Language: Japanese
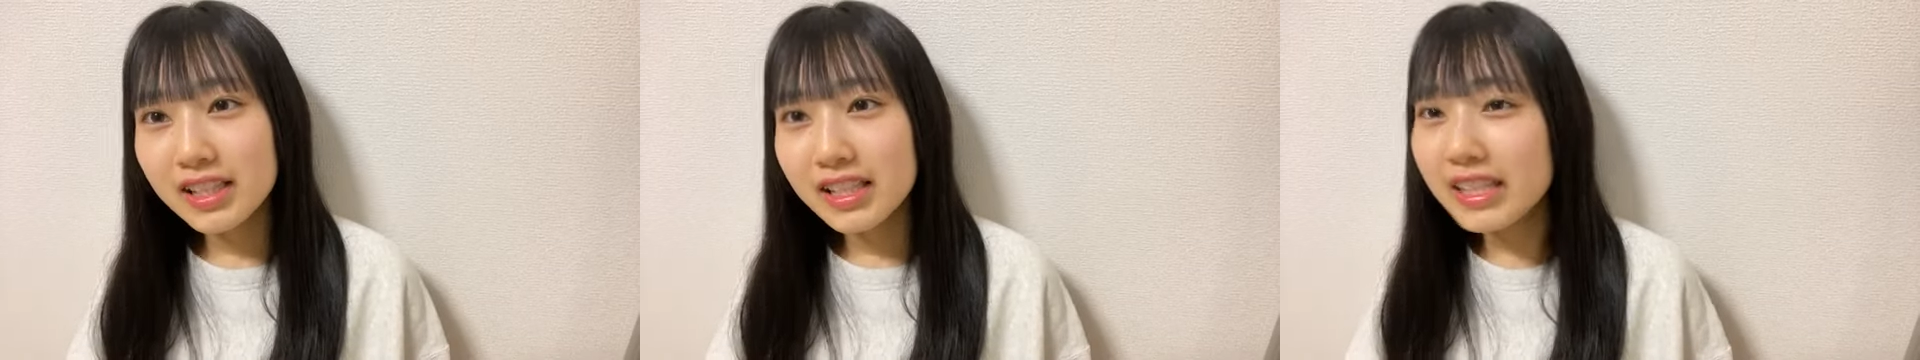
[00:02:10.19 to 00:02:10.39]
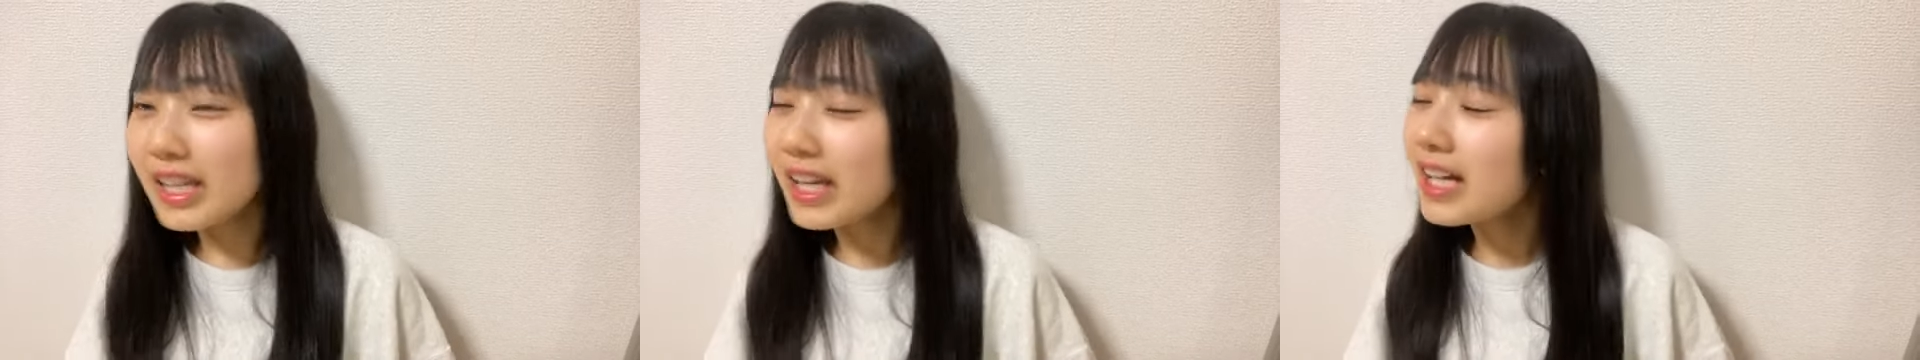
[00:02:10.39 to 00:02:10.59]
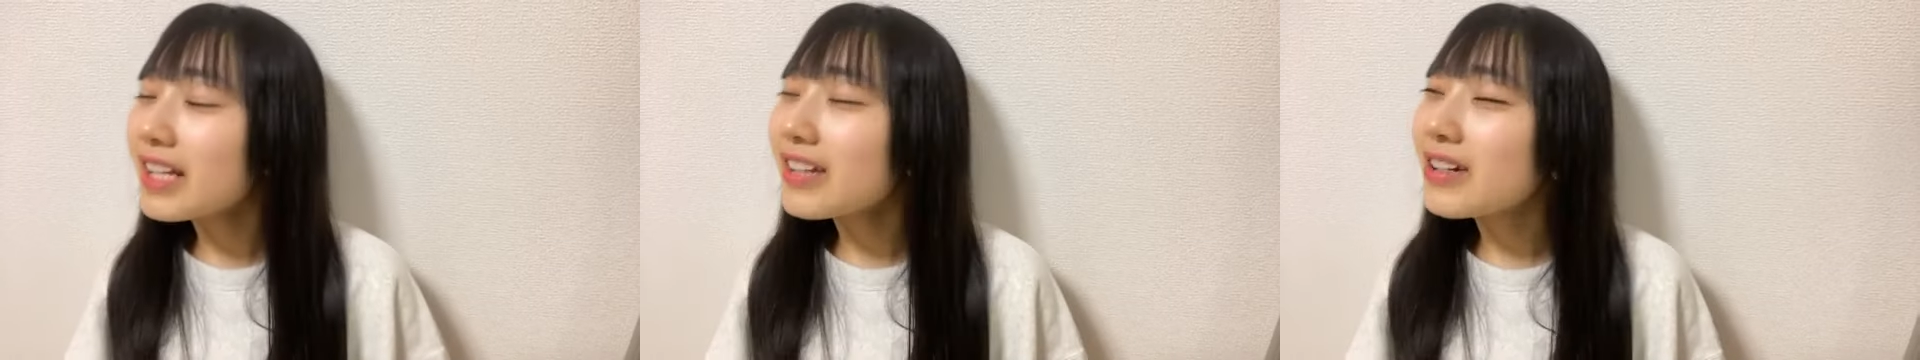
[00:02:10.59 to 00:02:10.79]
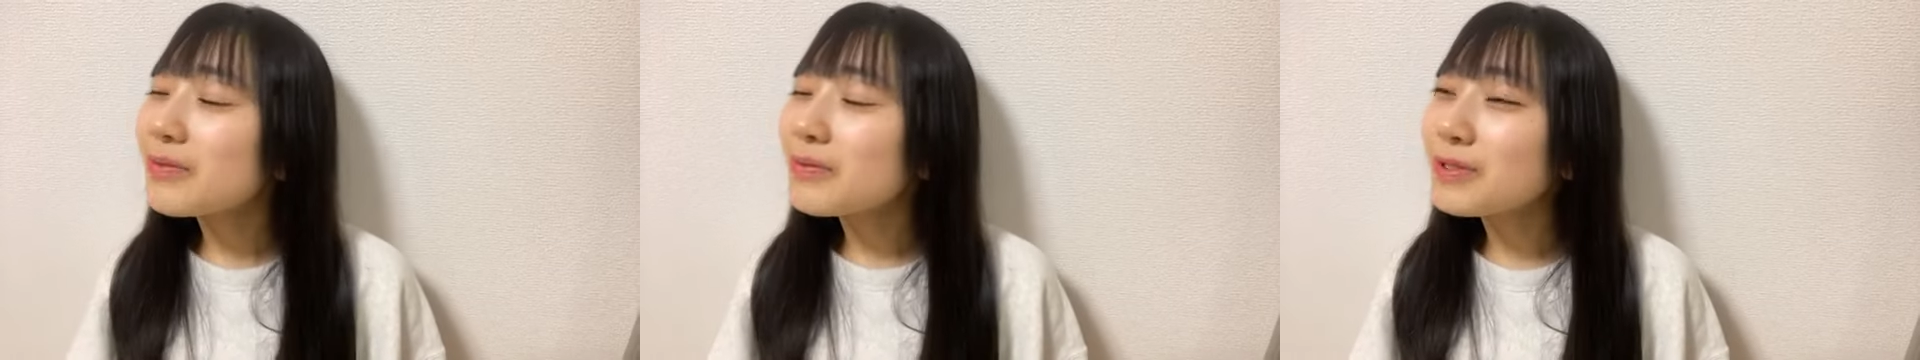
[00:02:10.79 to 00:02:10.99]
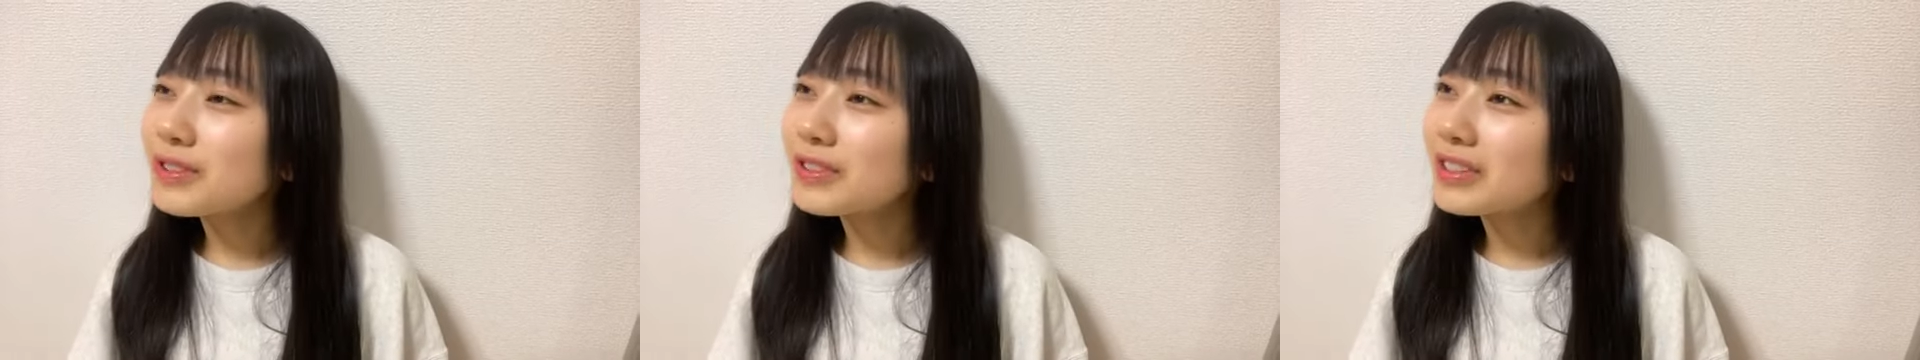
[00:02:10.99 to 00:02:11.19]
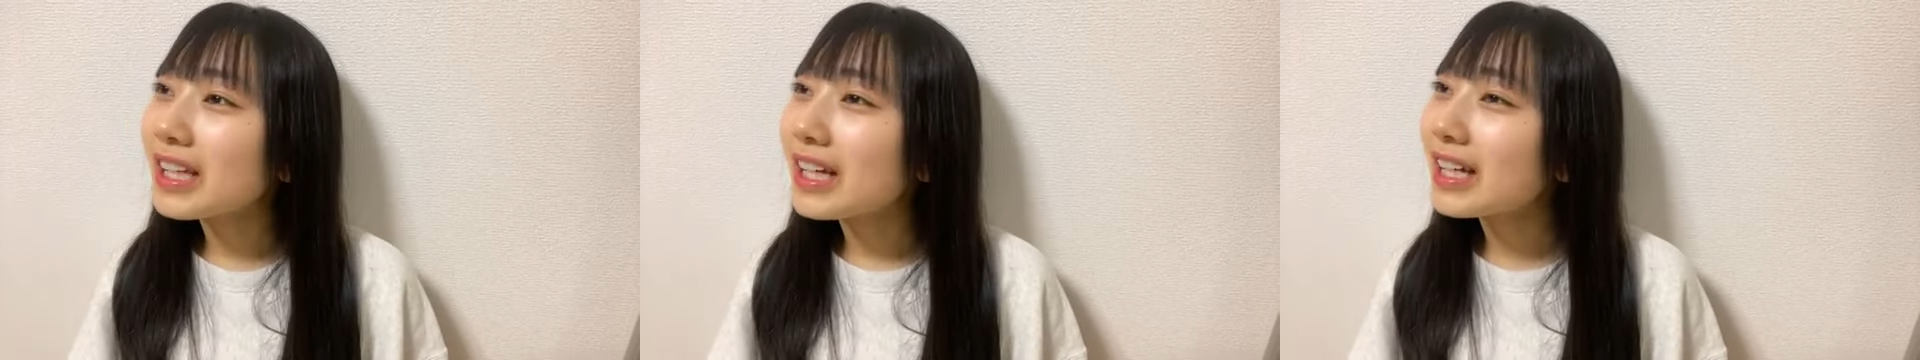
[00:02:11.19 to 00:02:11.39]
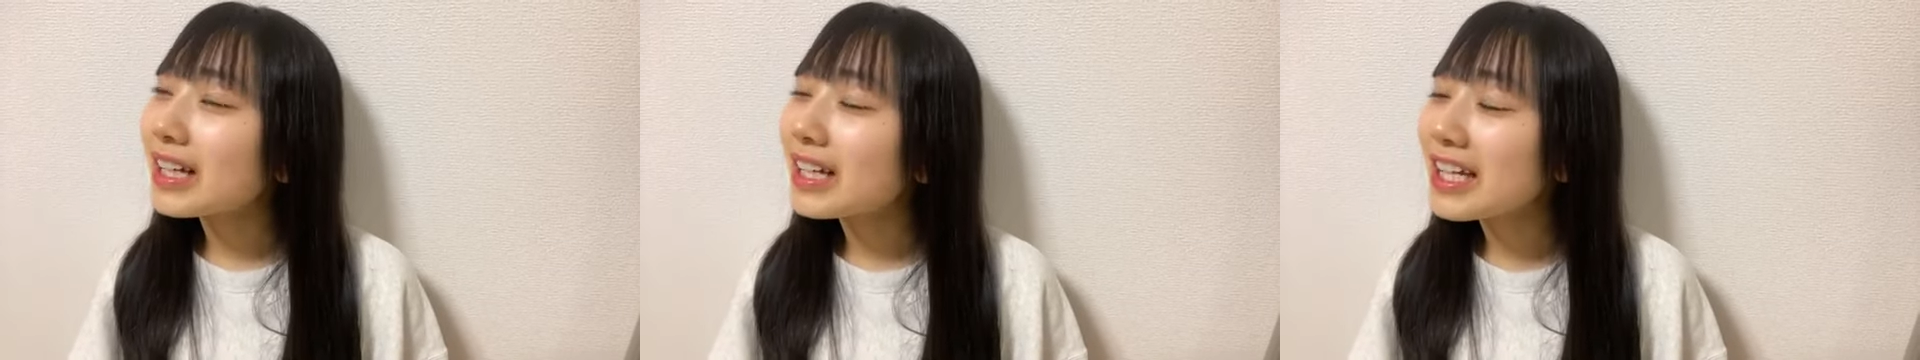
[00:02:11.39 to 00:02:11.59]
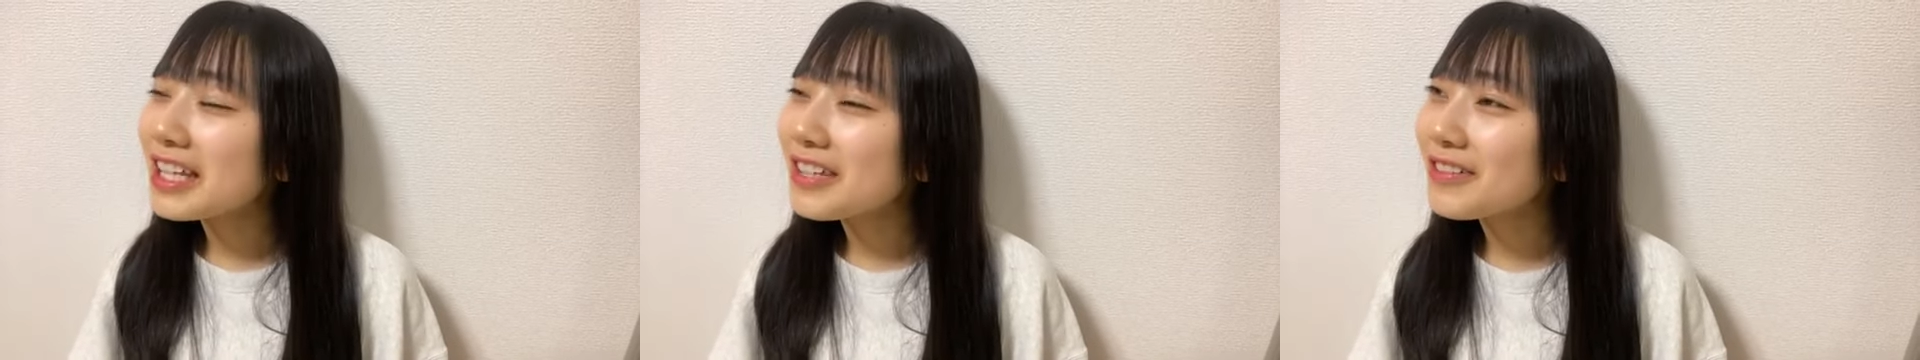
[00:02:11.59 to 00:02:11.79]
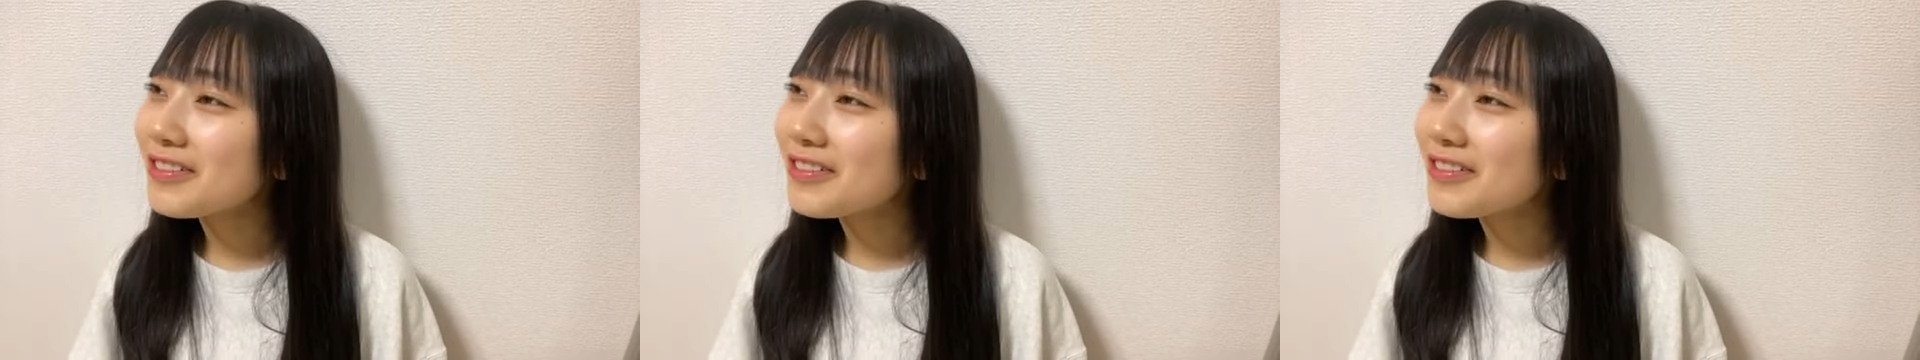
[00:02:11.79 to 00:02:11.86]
いやあれはもう何回で